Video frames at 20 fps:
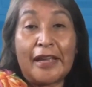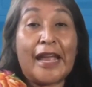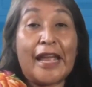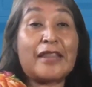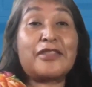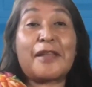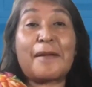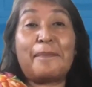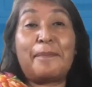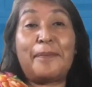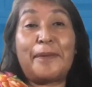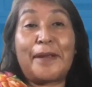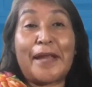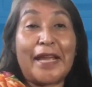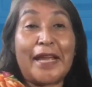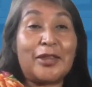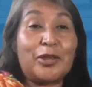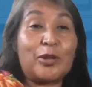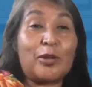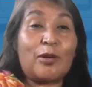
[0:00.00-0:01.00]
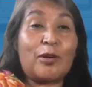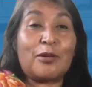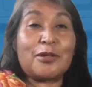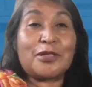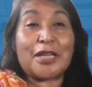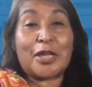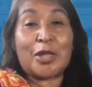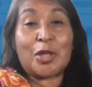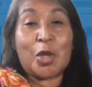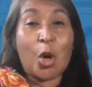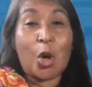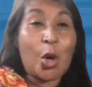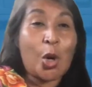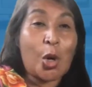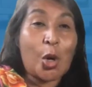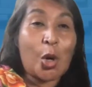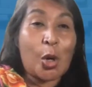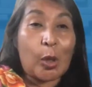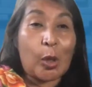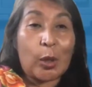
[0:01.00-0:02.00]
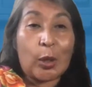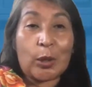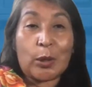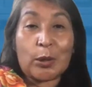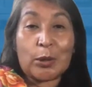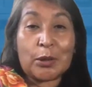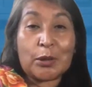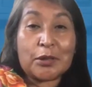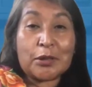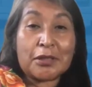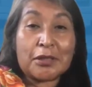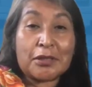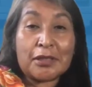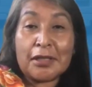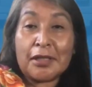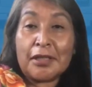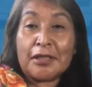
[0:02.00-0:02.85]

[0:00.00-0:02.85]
y entre pleitos, enojos,